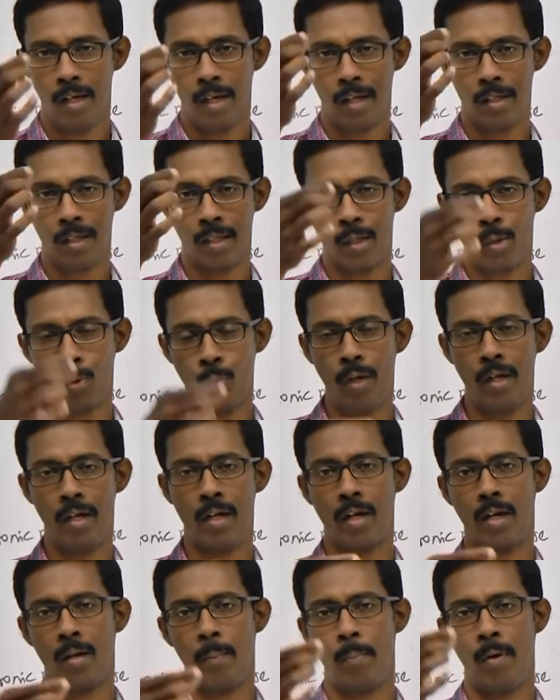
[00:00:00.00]
அந்த
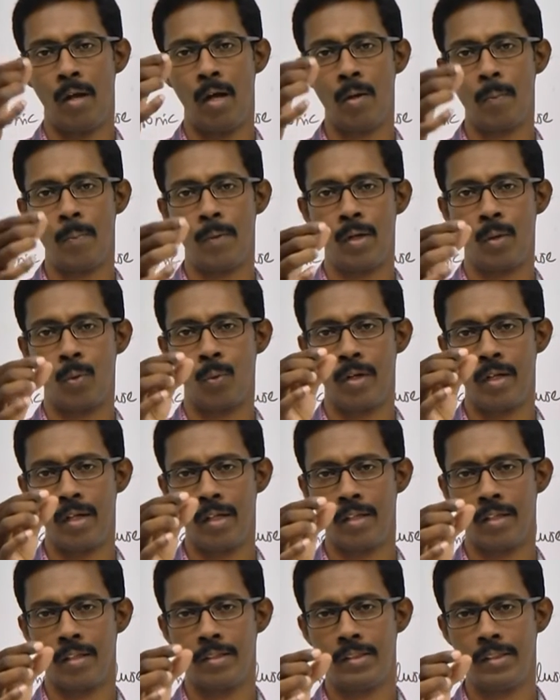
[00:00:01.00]
யூரிட்டரை பிளாக் பண்ணக்கூடிய
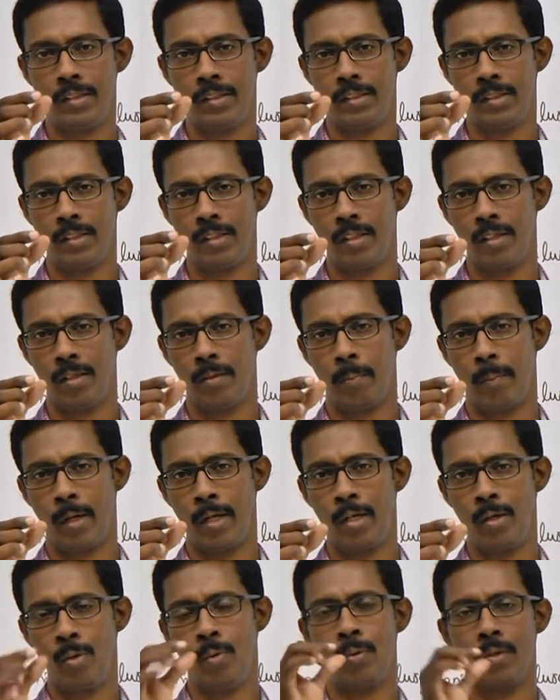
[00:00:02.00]
அந்த சின்ன சின்ன
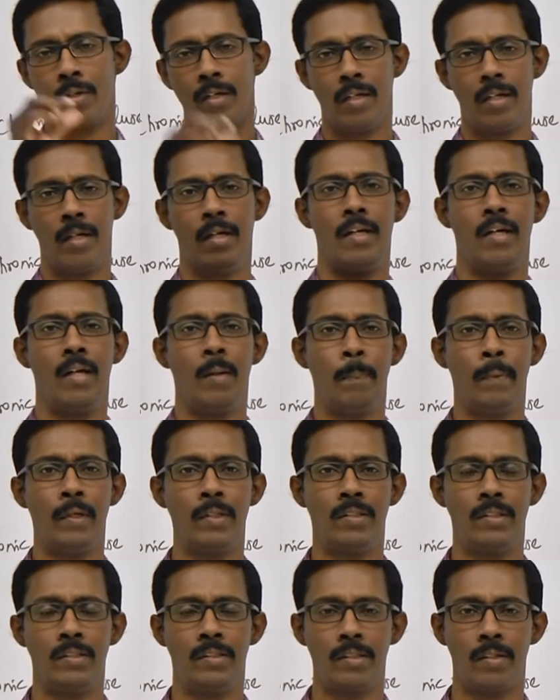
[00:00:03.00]
மைன்யூட்
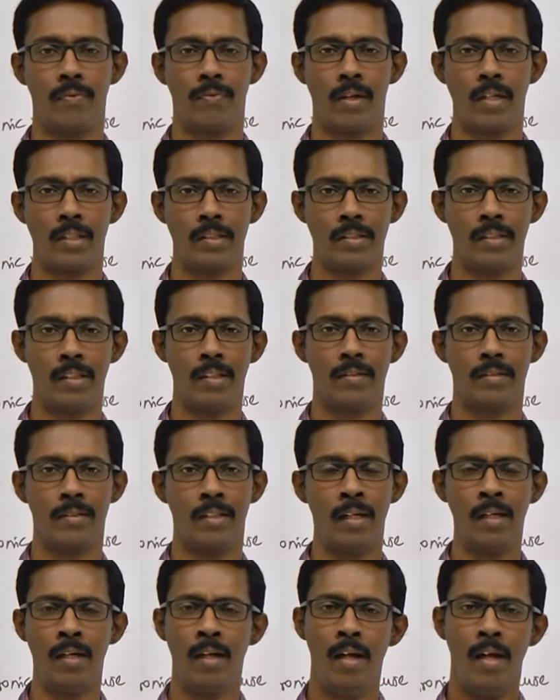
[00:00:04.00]
டெபாசிட்ஸ் ஆஃப் கிறிஸ்டல்ஸ்
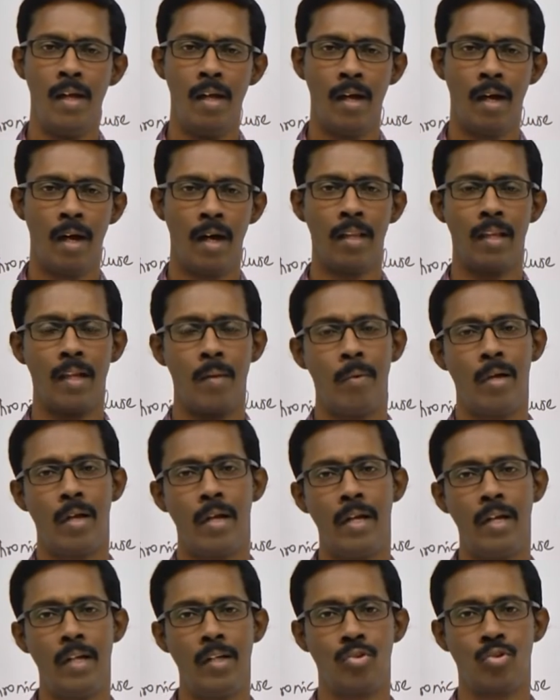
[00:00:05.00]
தான் அதை நம்ம
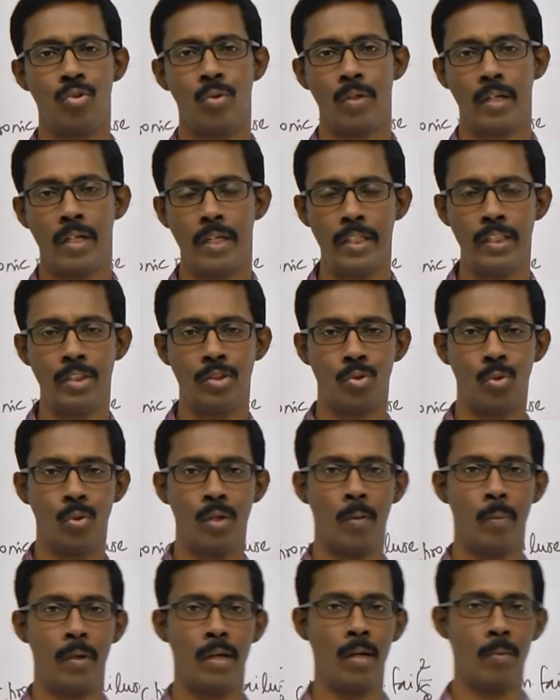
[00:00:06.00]
ரீனல் ஸ்டோன் கிட்னி
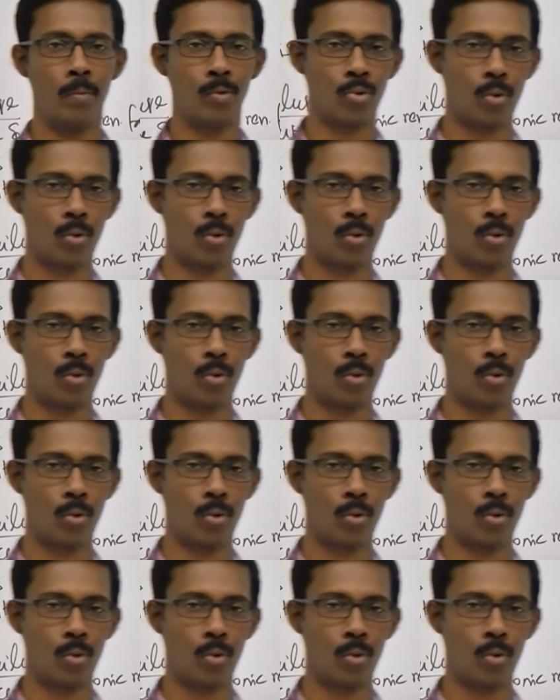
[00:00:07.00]
ஸ்டோன் அப்படின்னு நம்ம